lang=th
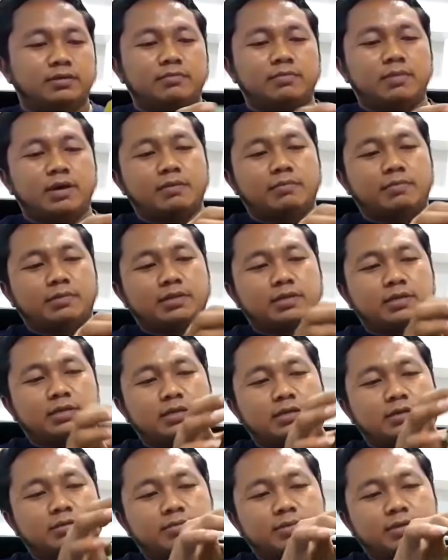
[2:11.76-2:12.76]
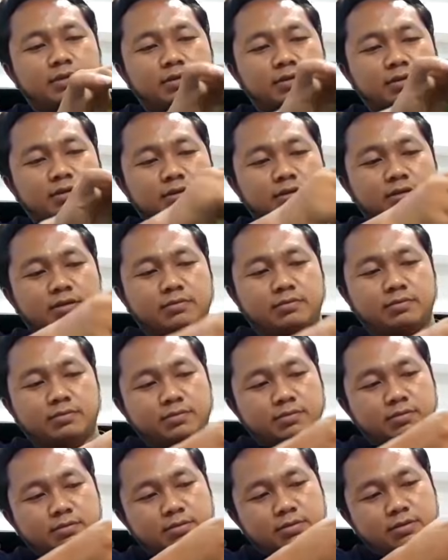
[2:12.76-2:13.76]
ใบมันจะเยอะไปหน่อยเดี๋ยว
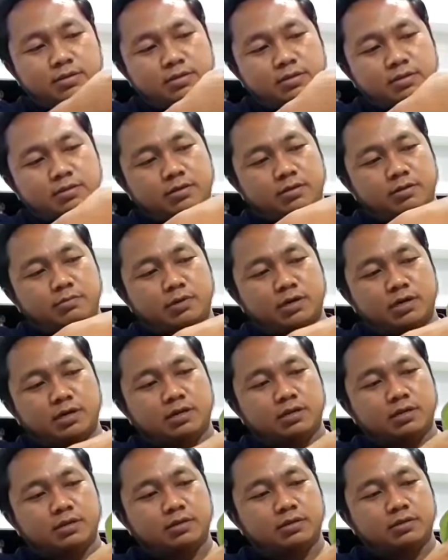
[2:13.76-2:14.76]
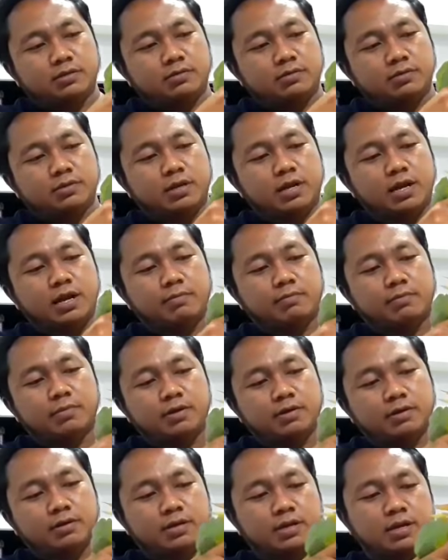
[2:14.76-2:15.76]
ตอนนี้มันสวยงาม
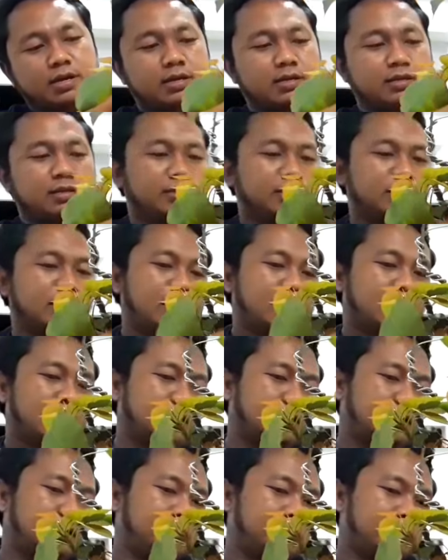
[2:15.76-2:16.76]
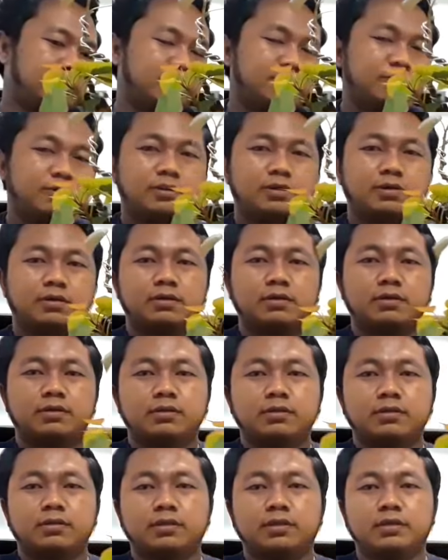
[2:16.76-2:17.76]
แล้วแต่กิ่งไปหมดแล้ว
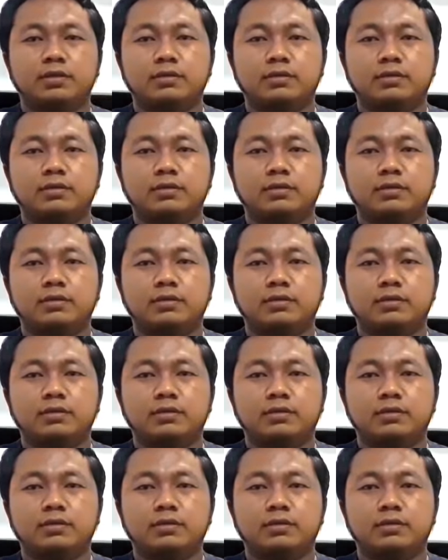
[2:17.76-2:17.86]
แต่